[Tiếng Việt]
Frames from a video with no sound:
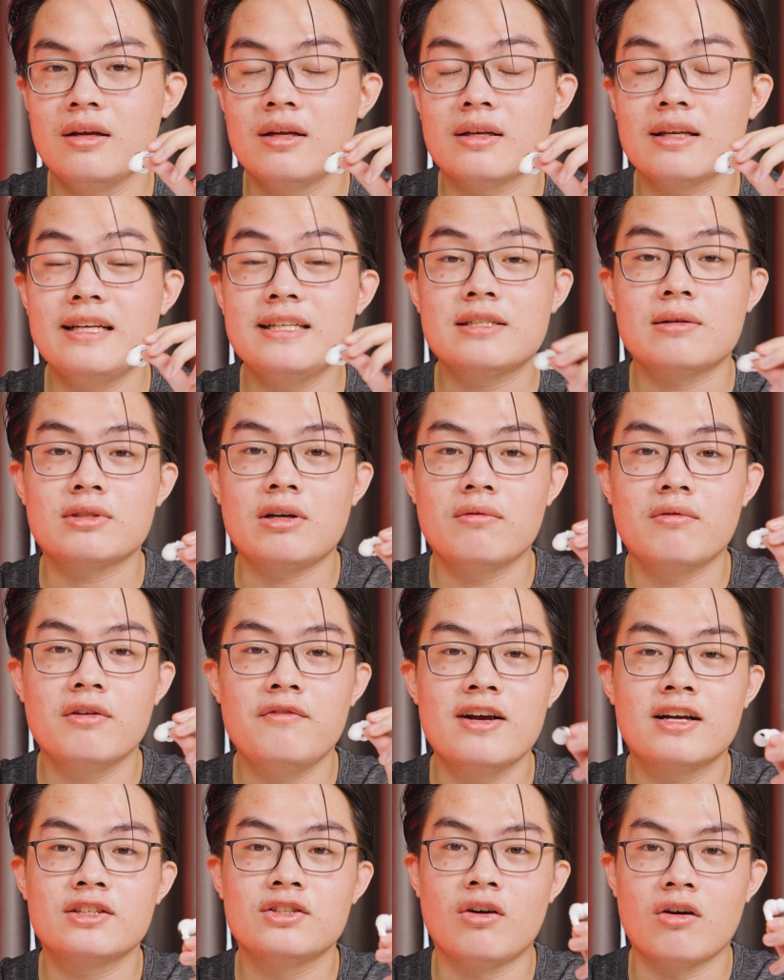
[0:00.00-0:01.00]
đi song song với
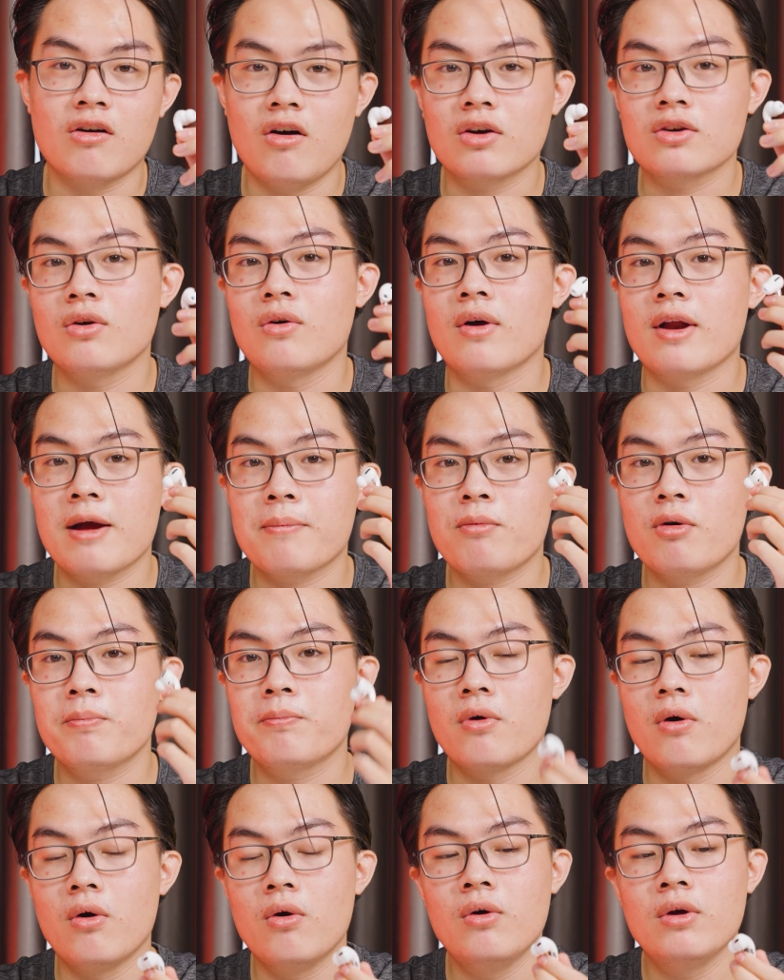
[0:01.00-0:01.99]
việc nhỏ gọn của
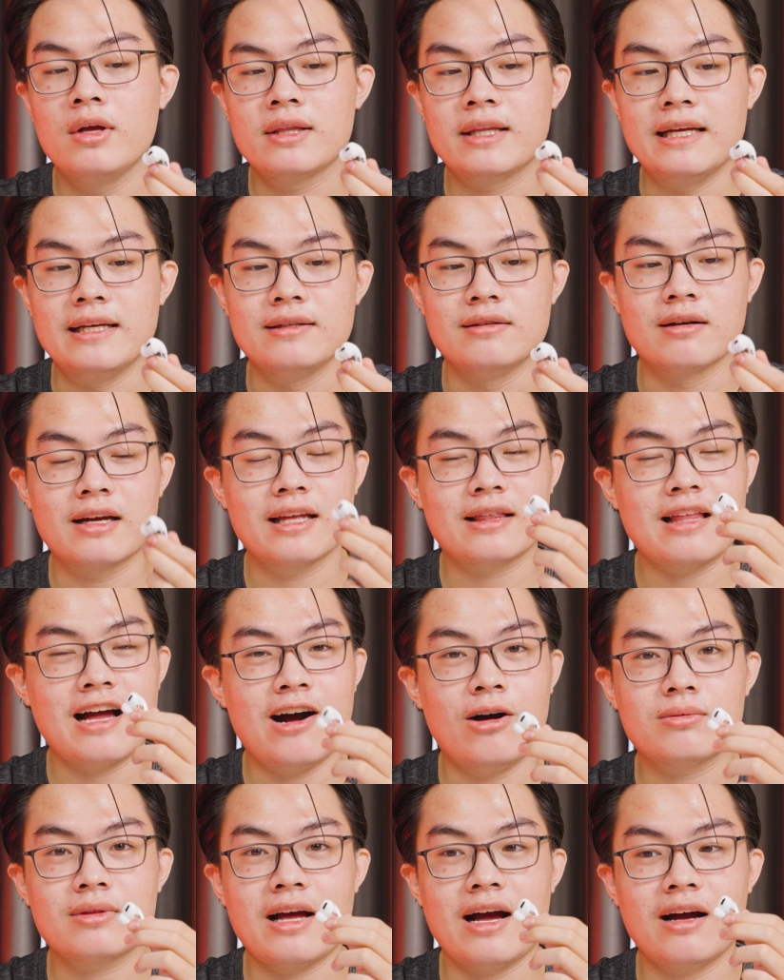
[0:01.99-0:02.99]
AirPods Pro thì những cái
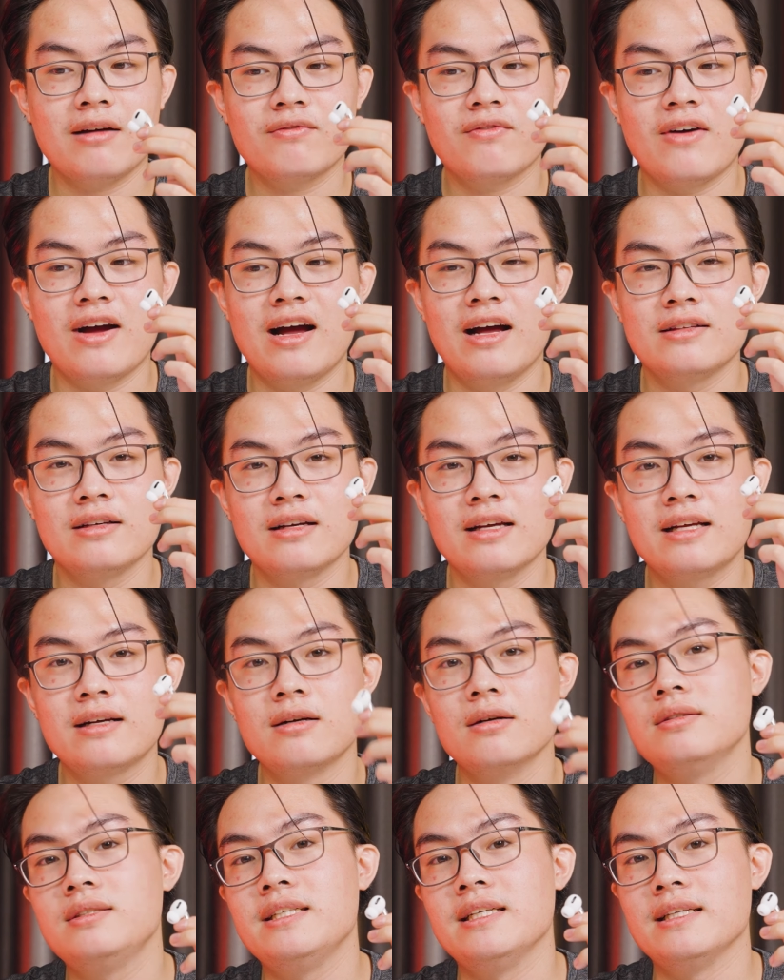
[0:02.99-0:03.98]
thao tác và những cái
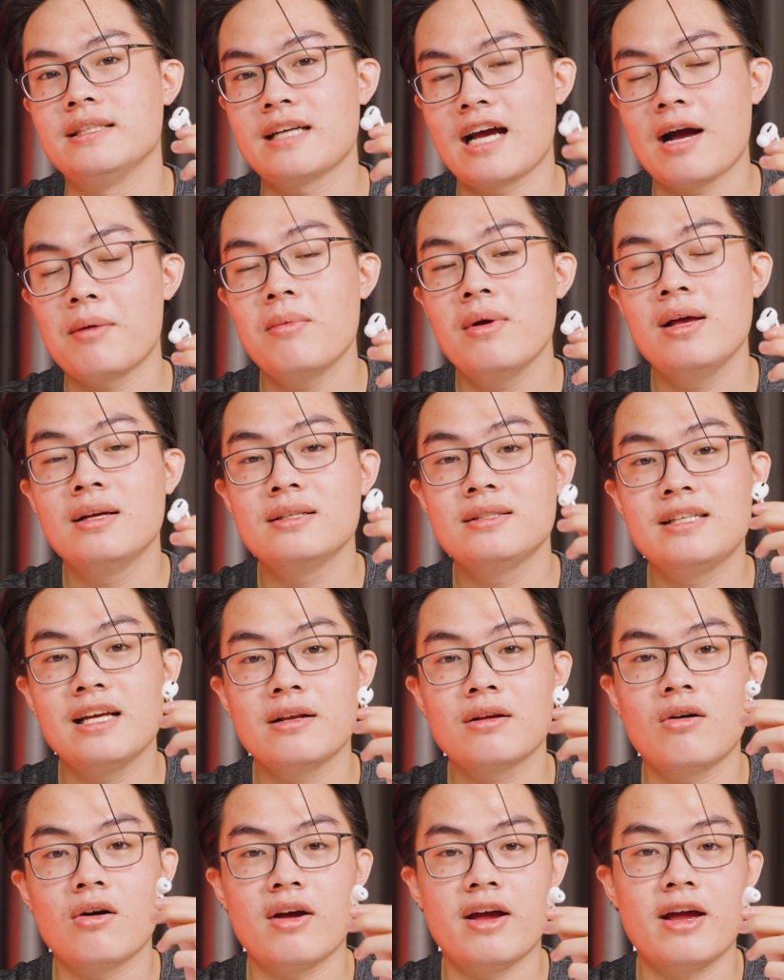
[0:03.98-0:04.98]
cử chỉ chạm
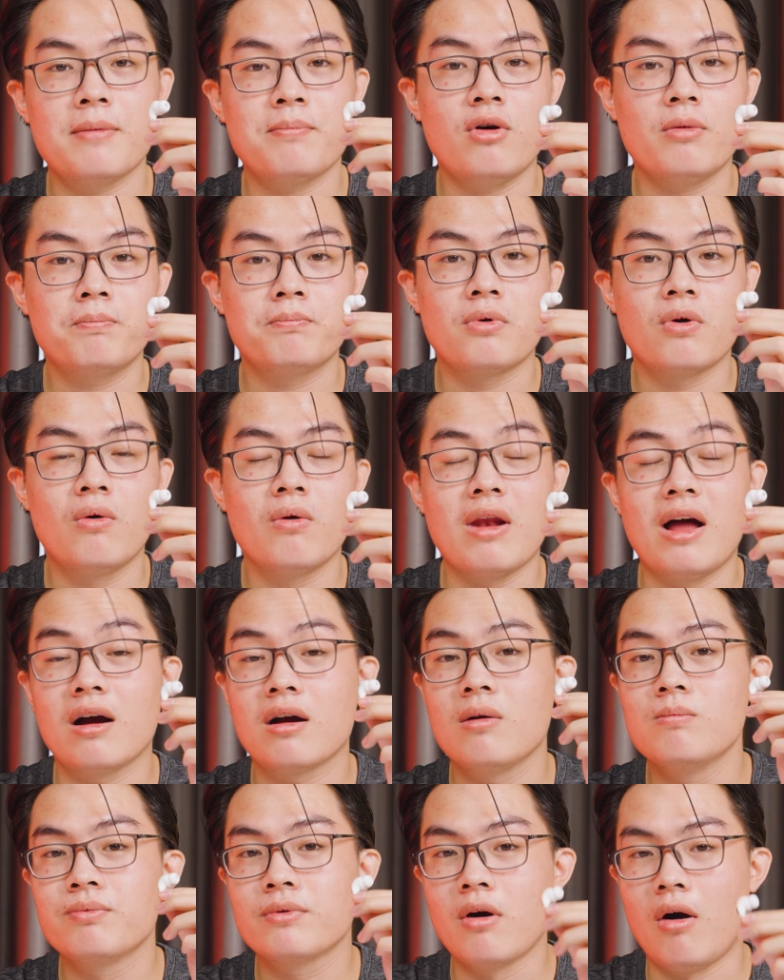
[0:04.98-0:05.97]
trên con AirPod Pro là
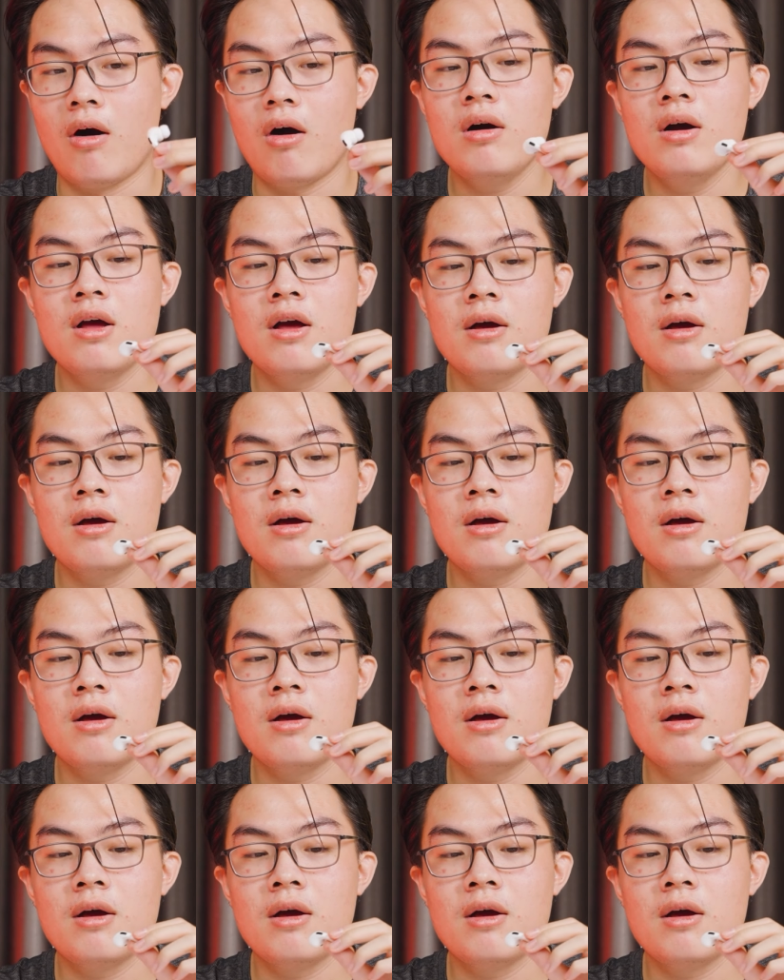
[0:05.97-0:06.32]
không có